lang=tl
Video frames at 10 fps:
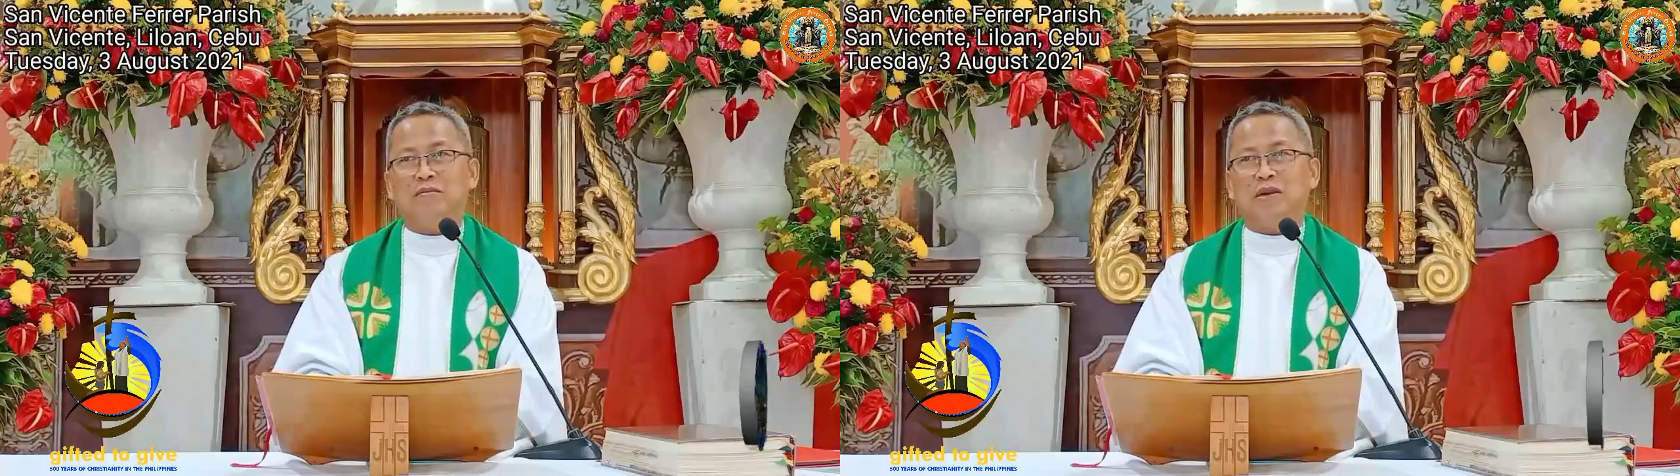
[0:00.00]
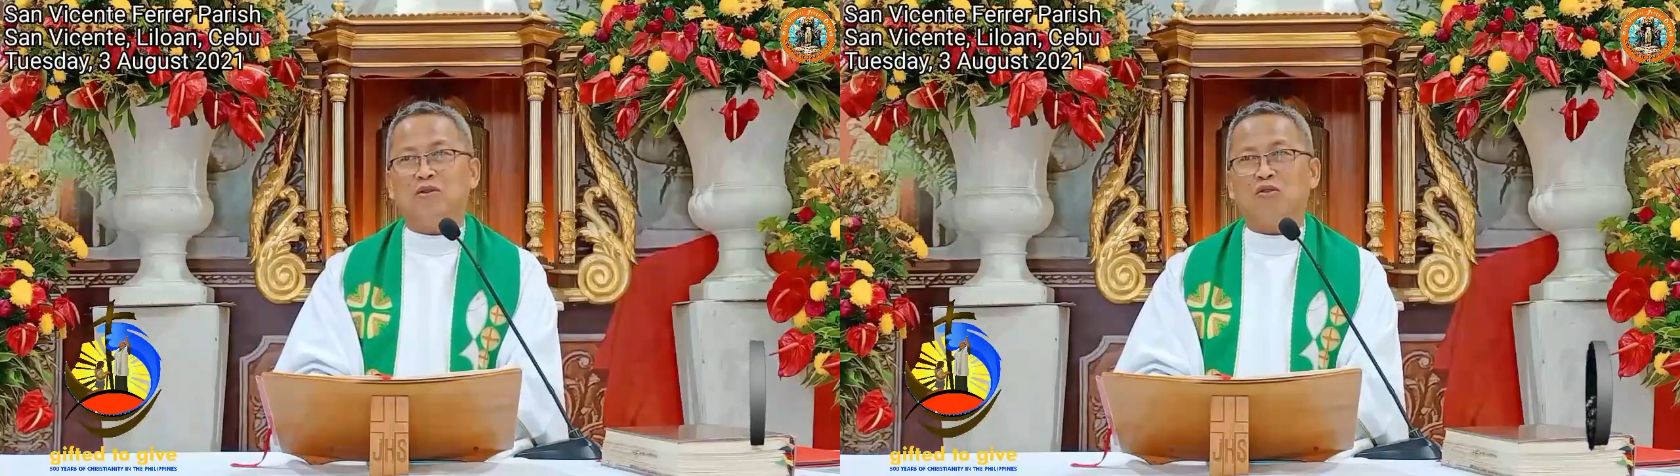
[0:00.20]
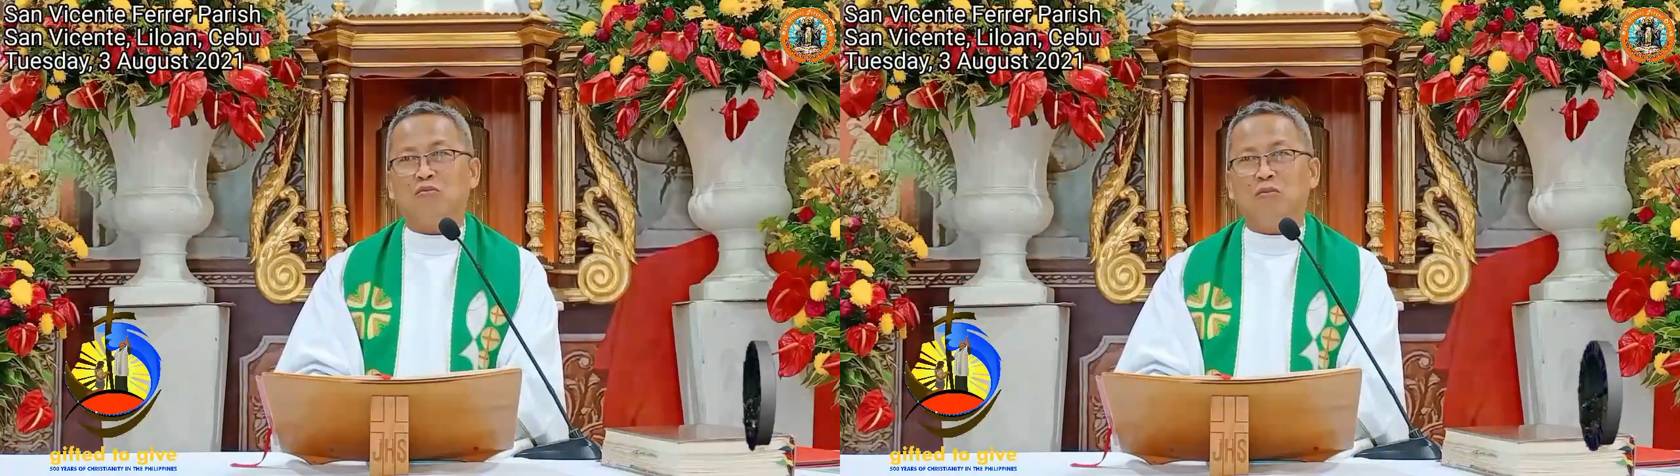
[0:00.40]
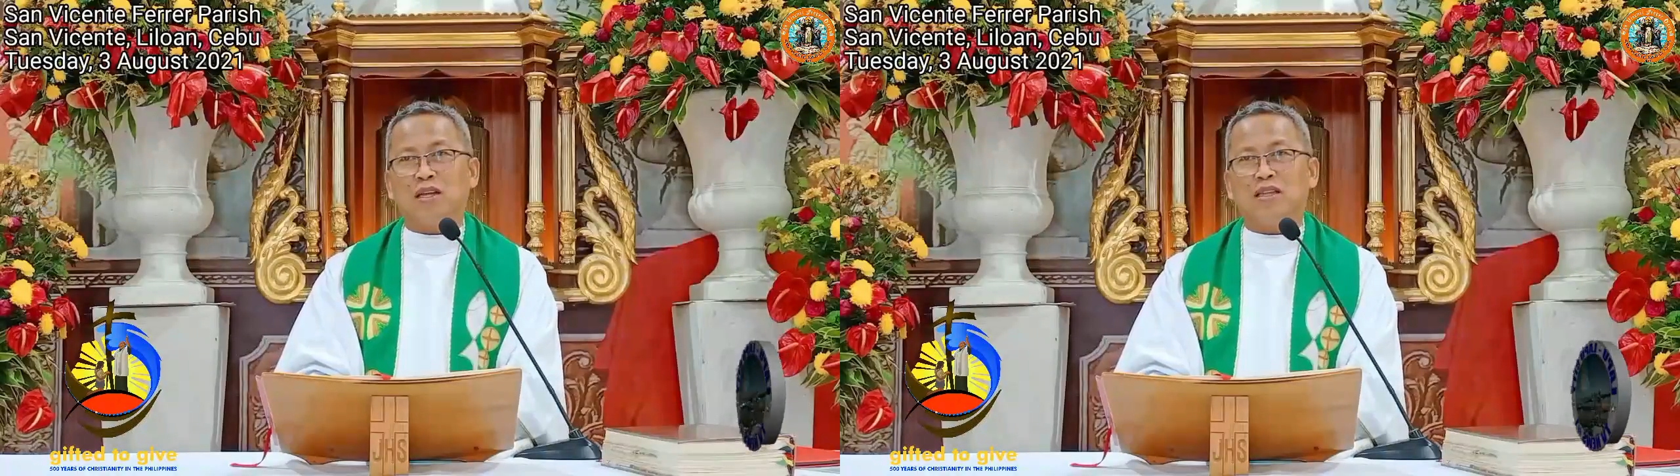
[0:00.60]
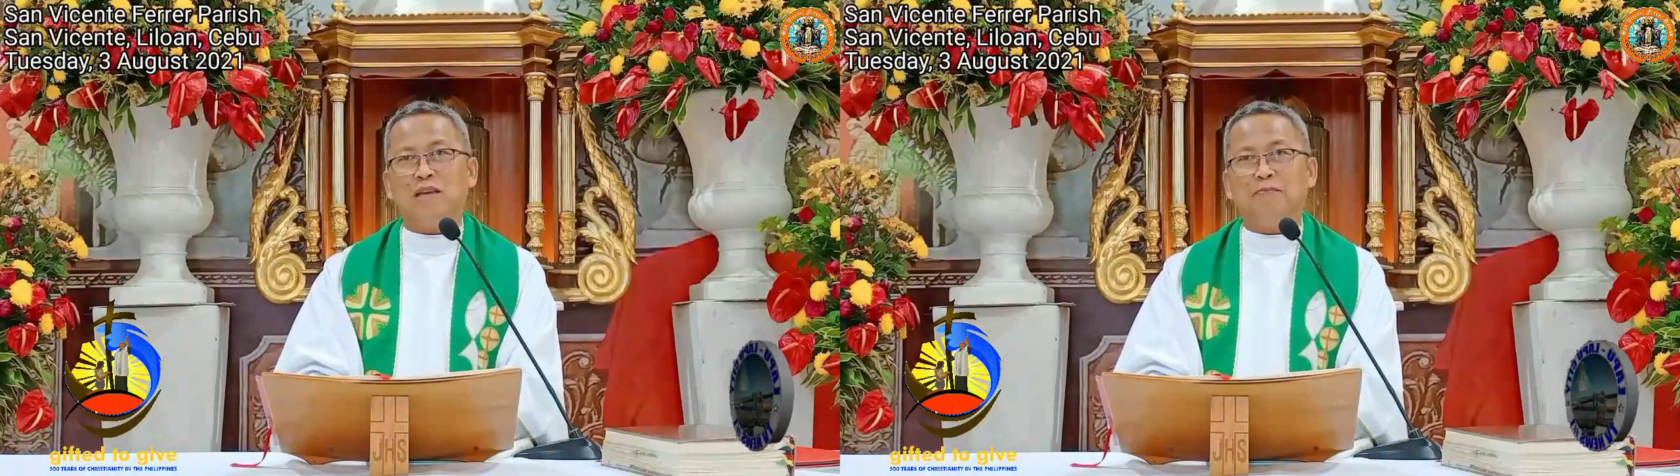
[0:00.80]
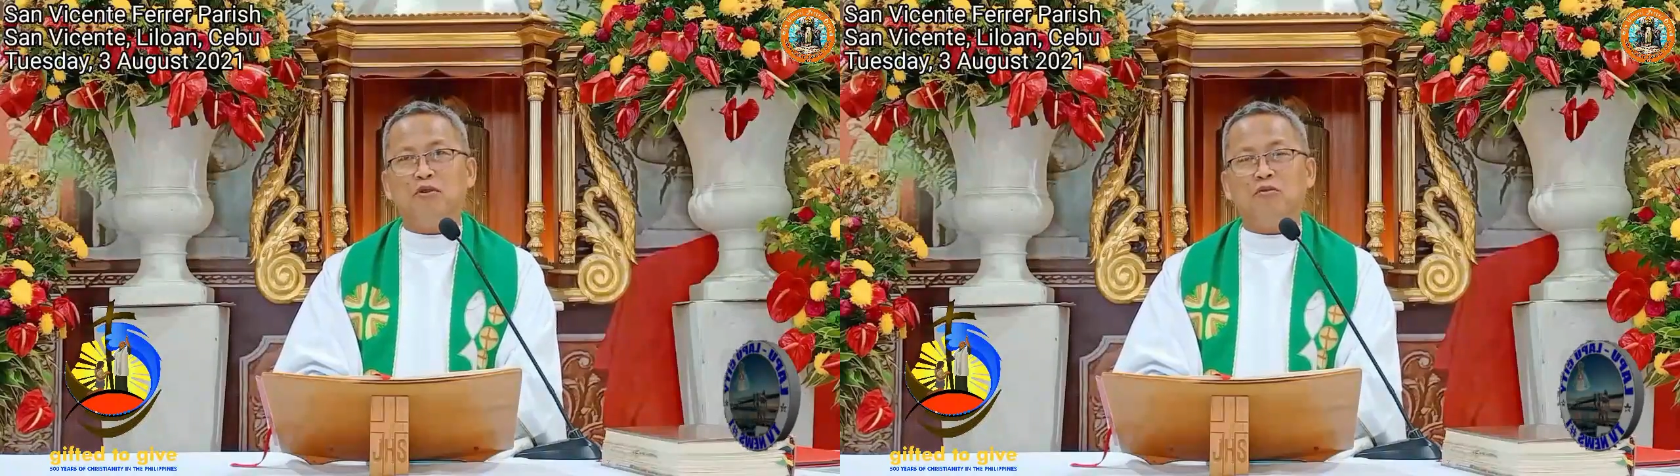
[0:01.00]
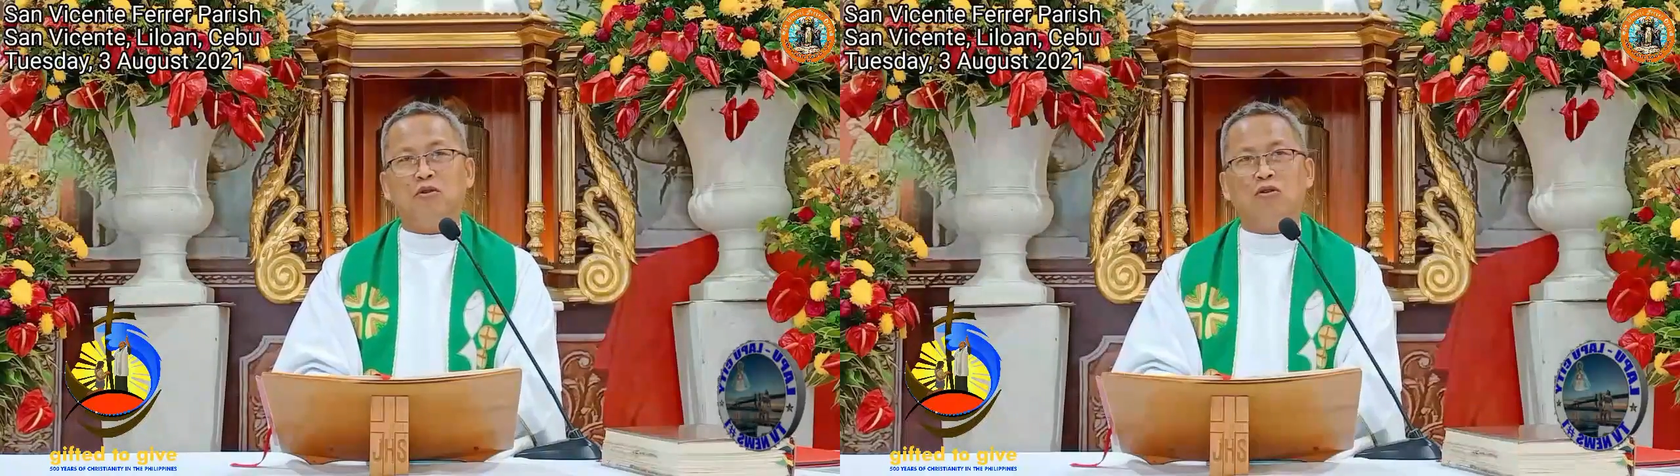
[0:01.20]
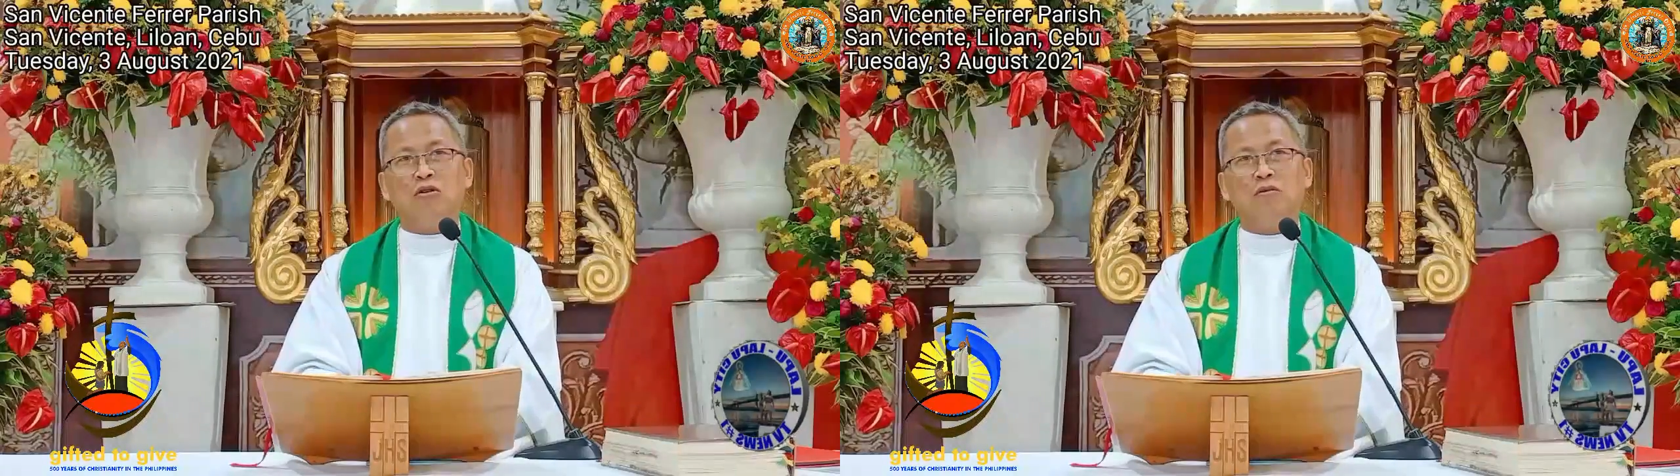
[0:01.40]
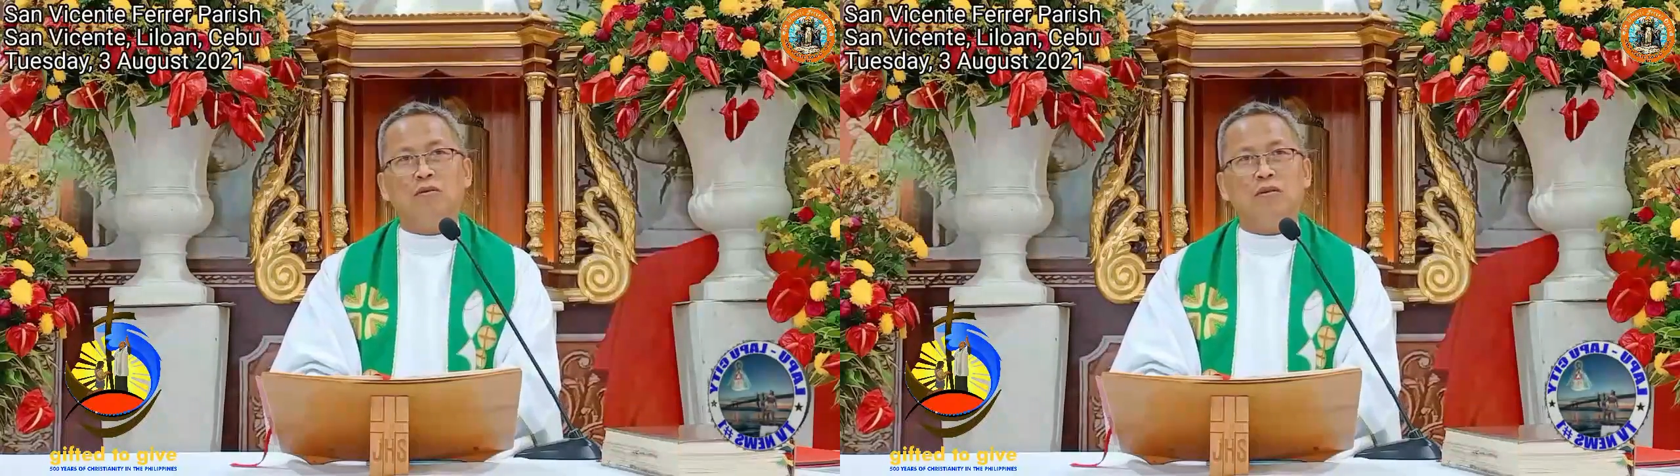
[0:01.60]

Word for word: pero kung magtipon mo